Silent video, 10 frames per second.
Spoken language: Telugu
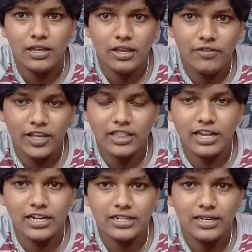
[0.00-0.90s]
ఇవి
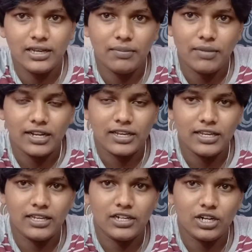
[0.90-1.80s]
ఎందుకంటే మనకి
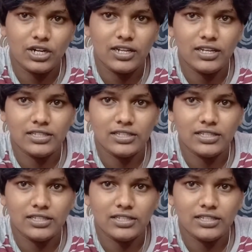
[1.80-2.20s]
ఇంటి